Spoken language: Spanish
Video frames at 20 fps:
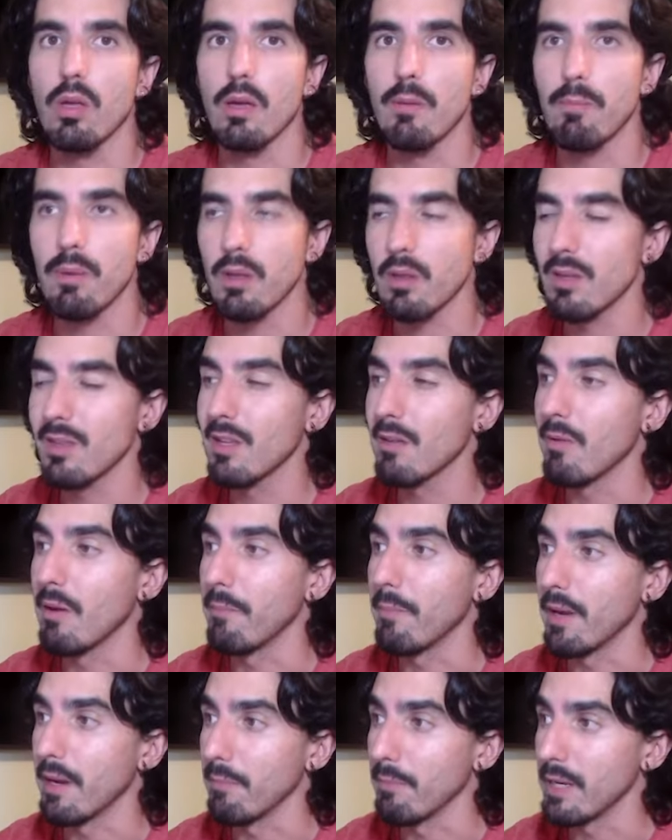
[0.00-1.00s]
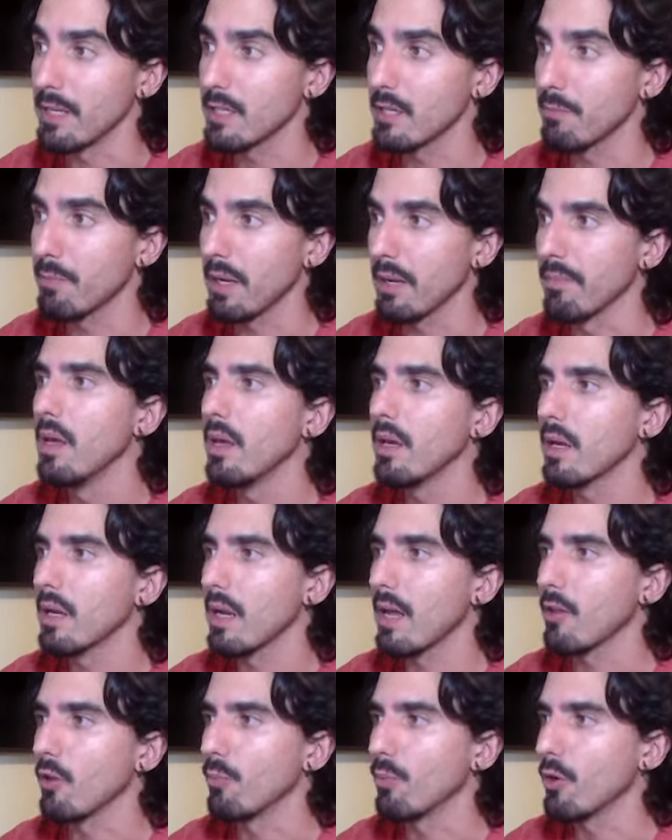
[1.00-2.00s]
imprescindibles para PHP
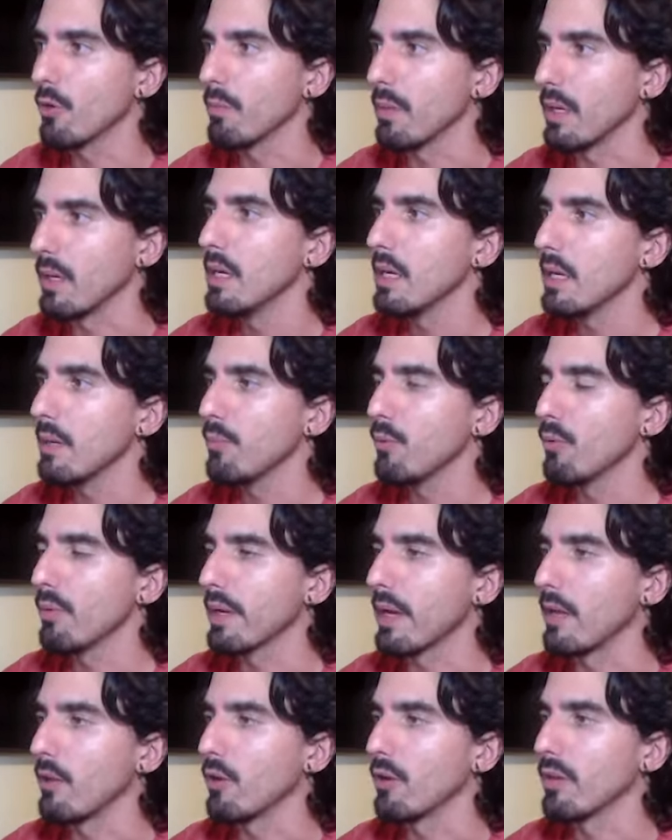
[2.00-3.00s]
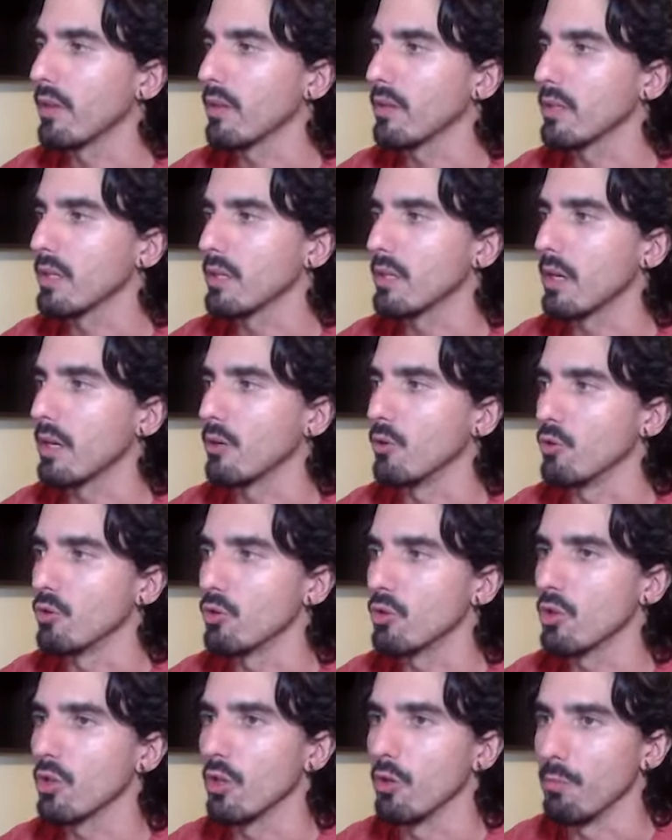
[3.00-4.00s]
creado por mí y publicado el 17 de
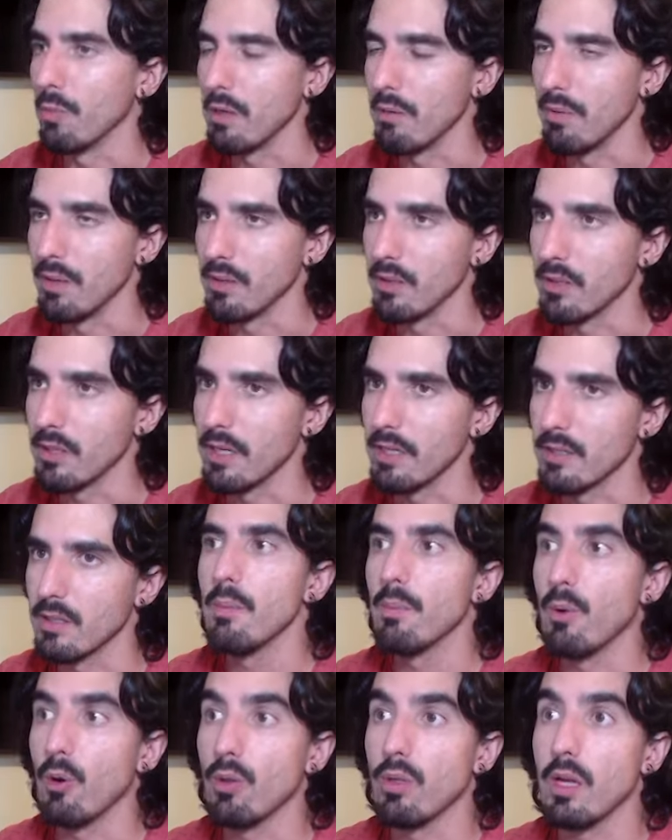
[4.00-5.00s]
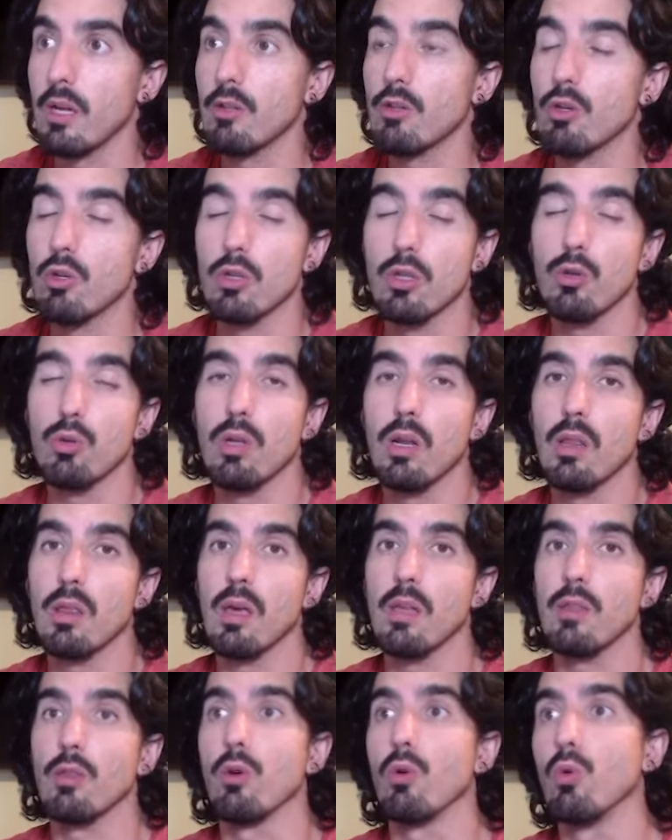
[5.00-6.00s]
agosto de 2023 por cierto estoy
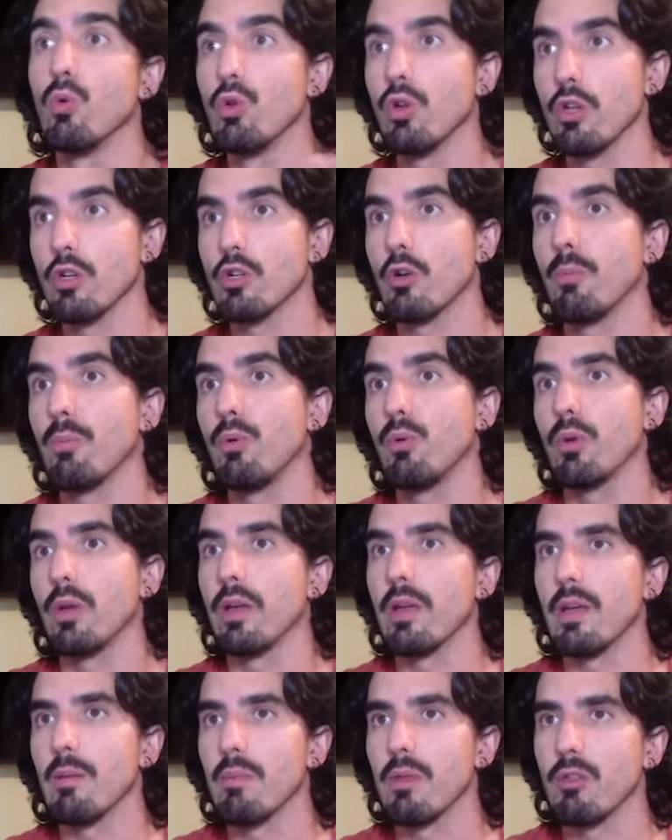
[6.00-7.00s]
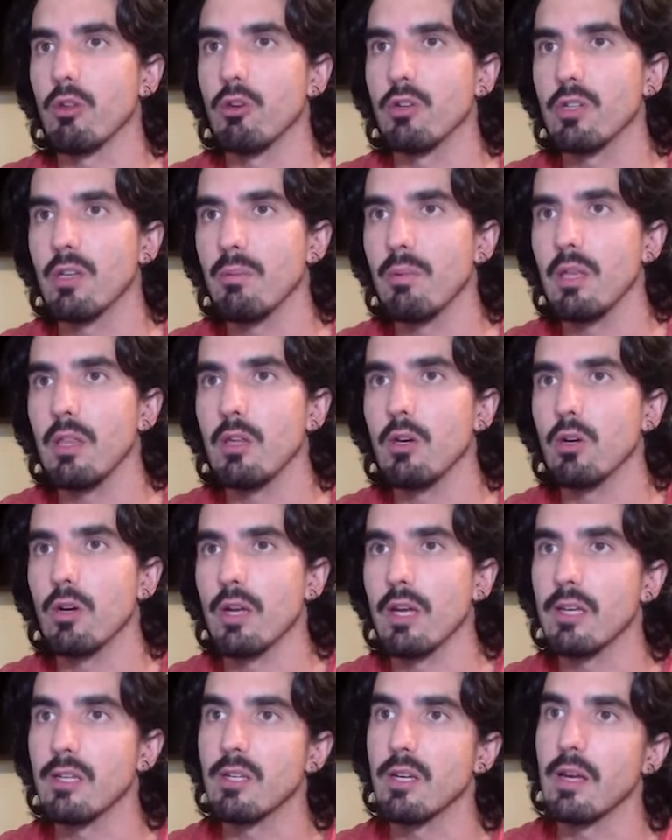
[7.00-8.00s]
utilizando uno de esos plugins que menciono en ese vídeo
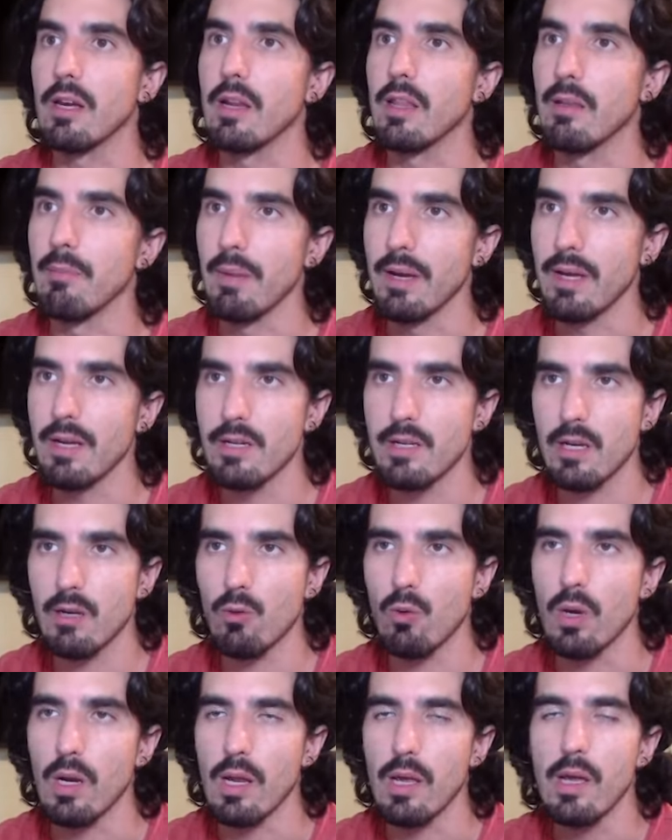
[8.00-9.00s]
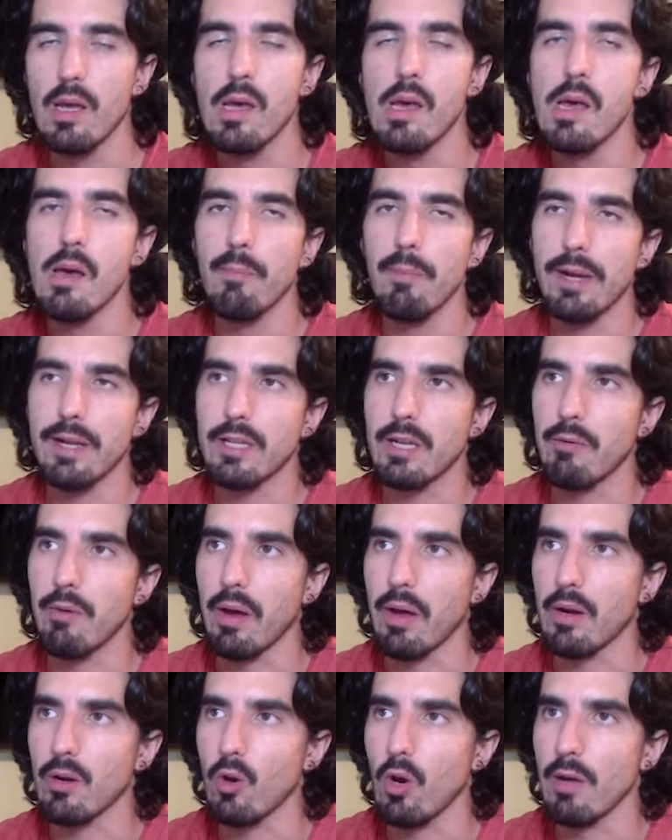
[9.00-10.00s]
que es el de MySQL para
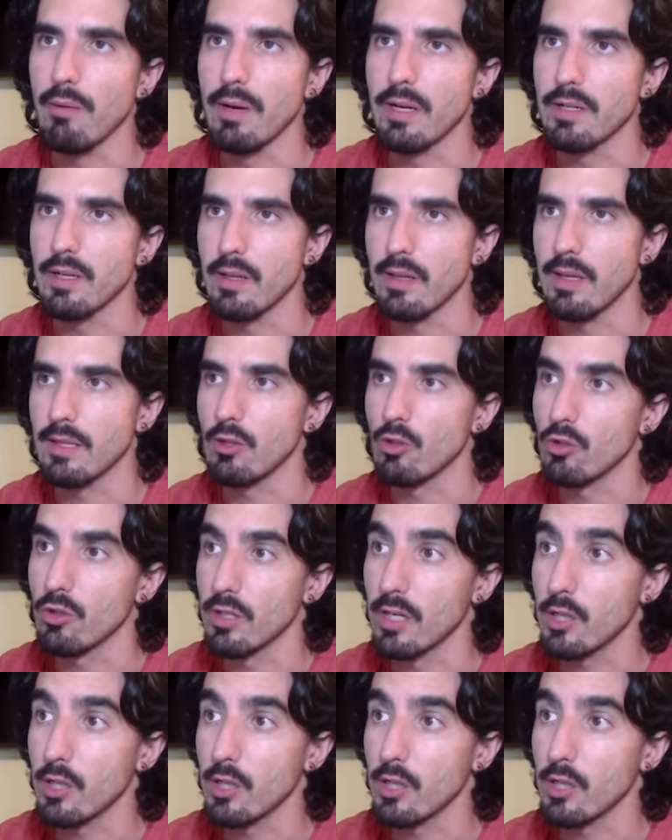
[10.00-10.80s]
trabajar con la base de datos.